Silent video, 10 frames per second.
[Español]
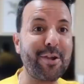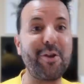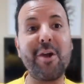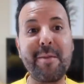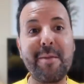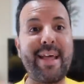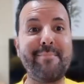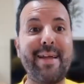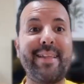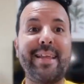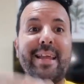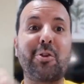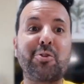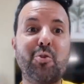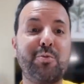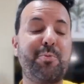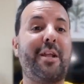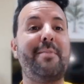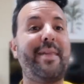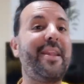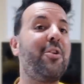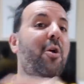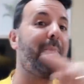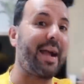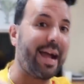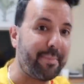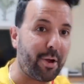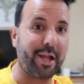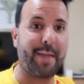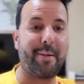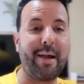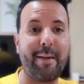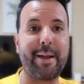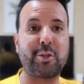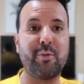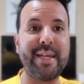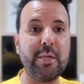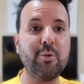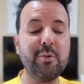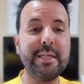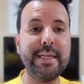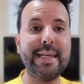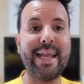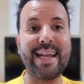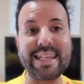que no iban al Madrid y a otros clubes porque el Madrid no pagaba lo que pagaba Bartomeu, en